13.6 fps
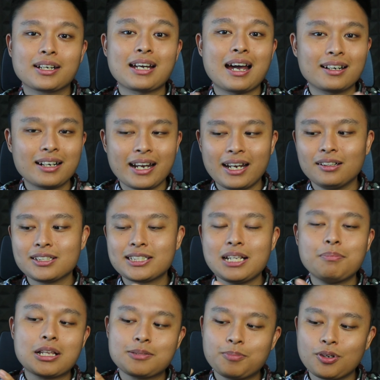Karena Eagle
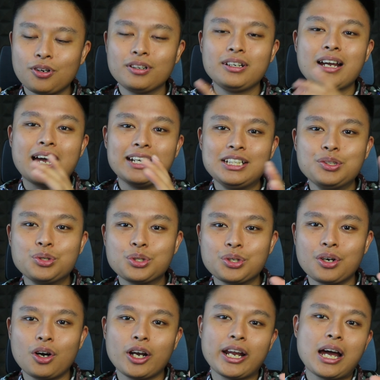SteelBuds Pro nggak didukung
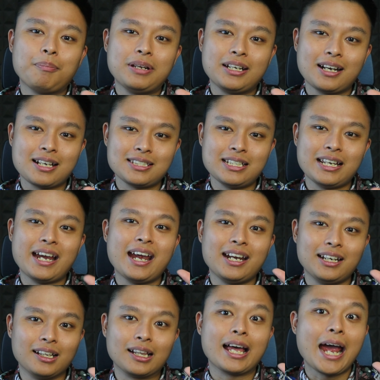oleh aplikasi
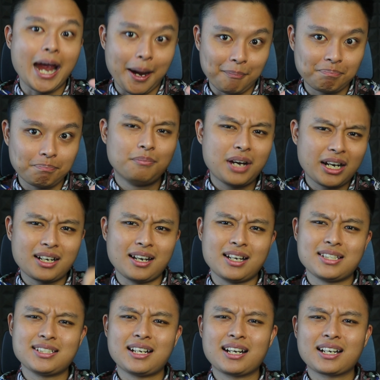Eagle App. Maka,
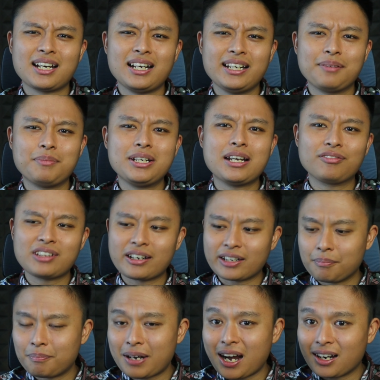cara kalian kalian
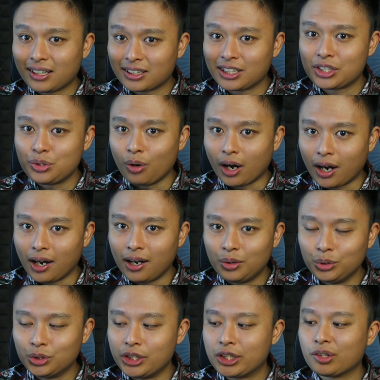mendaftarkan perangkat kedua
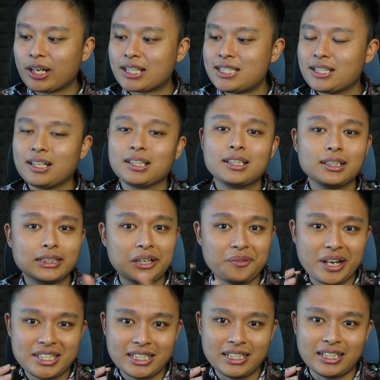untuk dikoneksikan ke
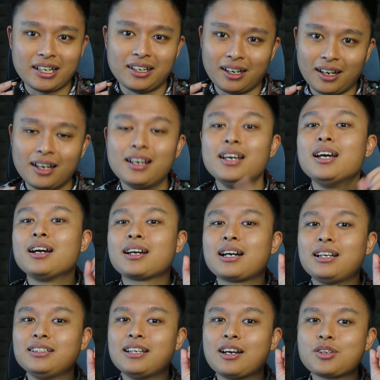TWS ini adalah
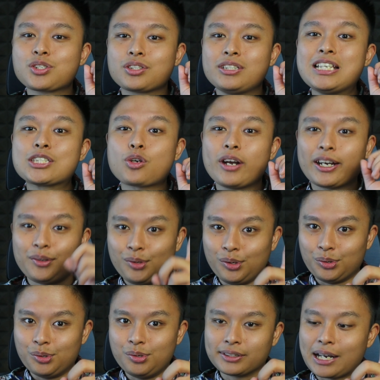kalian harus disconnect
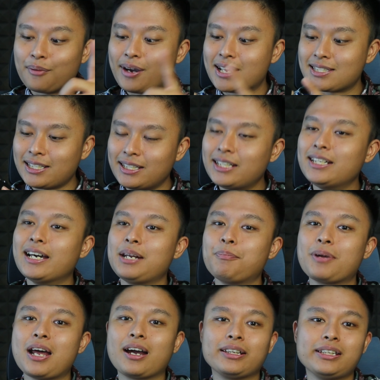dulu TWS ini dari
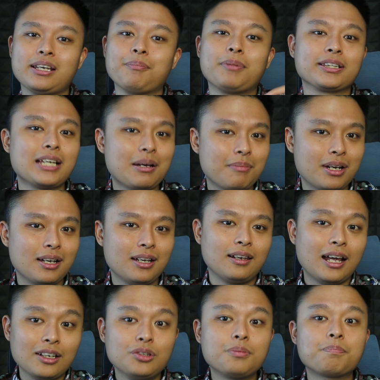perangkat yang pertama,
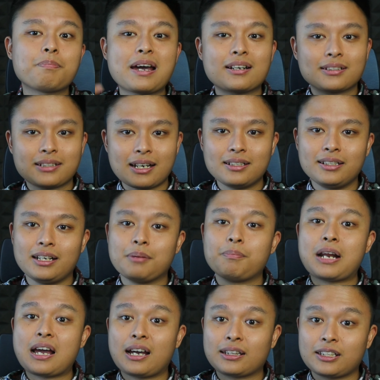lalu pairkan dengan
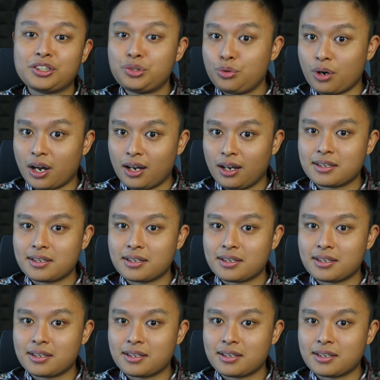perangkat kedua.